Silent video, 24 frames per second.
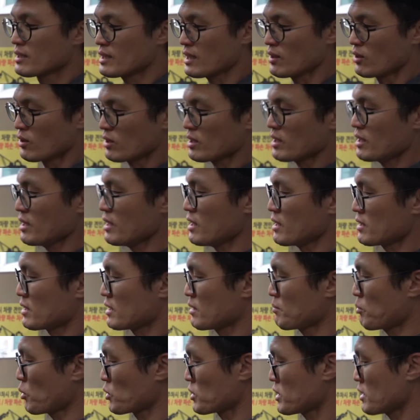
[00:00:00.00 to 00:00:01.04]
자 여기
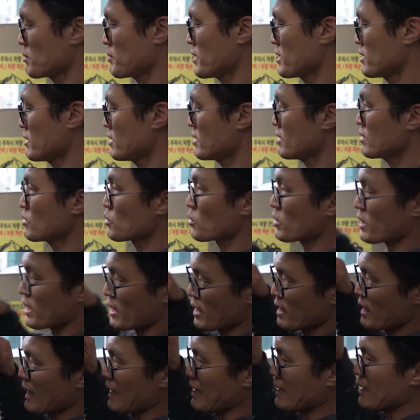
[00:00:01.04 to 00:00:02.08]
지금 보시면은
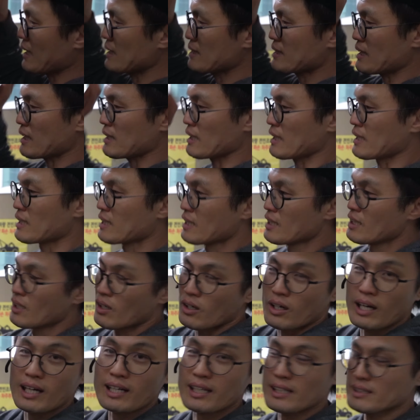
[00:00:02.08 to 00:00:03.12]
이렇게 한 칸짜리
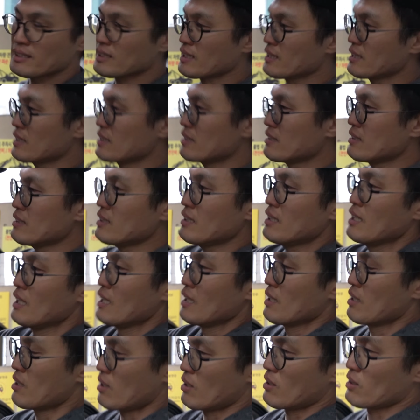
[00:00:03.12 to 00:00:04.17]
어, 한 칸짜리를
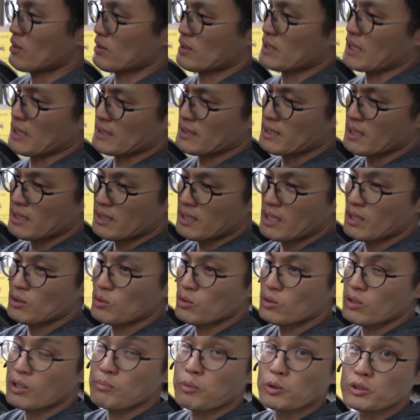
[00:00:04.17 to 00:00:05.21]
어, 장착해
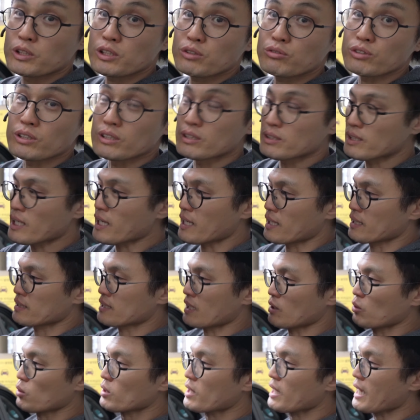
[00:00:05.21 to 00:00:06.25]
놓은 거 보실 수 있는데
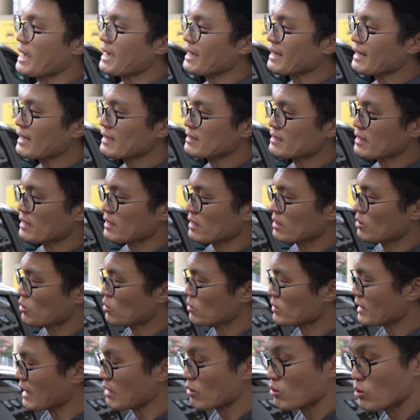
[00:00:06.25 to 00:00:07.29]
자 이렇게 한
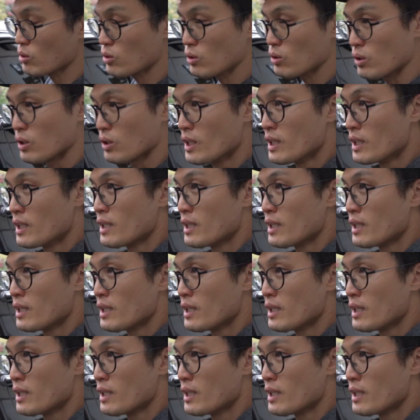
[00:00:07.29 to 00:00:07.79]
칸짜리로 따로